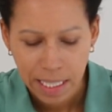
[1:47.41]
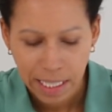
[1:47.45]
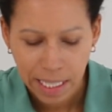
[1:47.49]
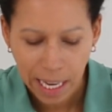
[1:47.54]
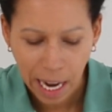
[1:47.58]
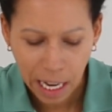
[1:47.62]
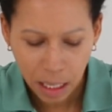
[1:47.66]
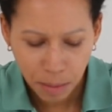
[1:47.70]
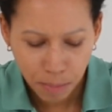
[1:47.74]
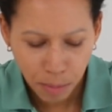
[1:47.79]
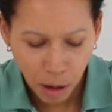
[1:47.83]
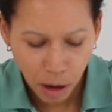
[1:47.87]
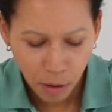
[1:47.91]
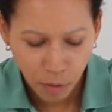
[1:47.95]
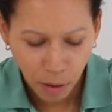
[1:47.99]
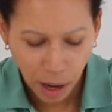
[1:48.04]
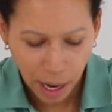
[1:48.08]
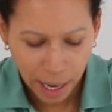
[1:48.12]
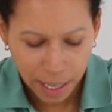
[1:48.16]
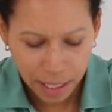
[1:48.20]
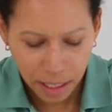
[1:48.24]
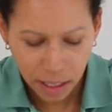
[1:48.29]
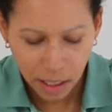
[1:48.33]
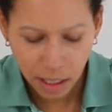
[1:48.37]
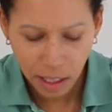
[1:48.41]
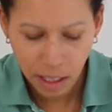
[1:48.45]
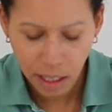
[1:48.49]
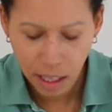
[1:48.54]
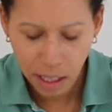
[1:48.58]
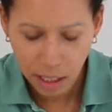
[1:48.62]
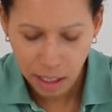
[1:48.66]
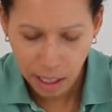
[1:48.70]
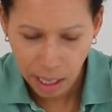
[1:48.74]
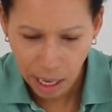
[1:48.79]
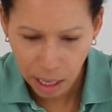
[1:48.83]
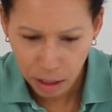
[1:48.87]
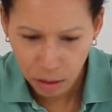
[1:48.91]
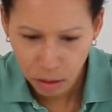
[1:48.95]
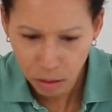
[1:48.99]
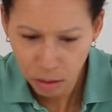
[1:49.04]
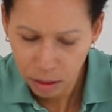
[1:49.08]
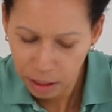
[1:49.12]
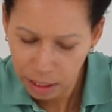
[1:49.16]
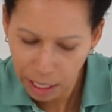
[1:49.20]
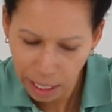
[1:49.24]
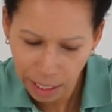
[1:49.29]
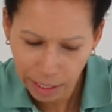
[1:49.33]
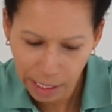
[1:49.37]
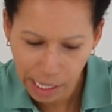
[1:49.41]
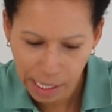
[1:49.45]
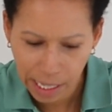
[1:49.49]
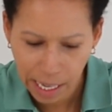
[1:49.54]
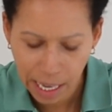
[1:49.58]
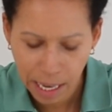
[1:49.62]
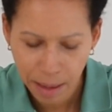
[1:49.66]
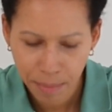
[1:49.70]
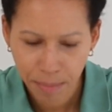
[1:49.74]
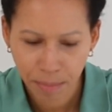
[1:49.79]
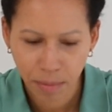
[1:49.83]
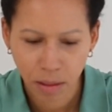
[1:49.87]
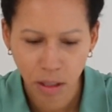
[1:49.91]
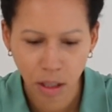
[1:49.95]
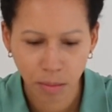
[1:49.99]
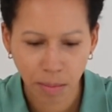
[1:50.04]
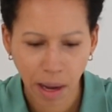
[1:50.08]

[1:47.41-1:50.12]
Sie hat ein paar weitere Erkrankungen angegeben.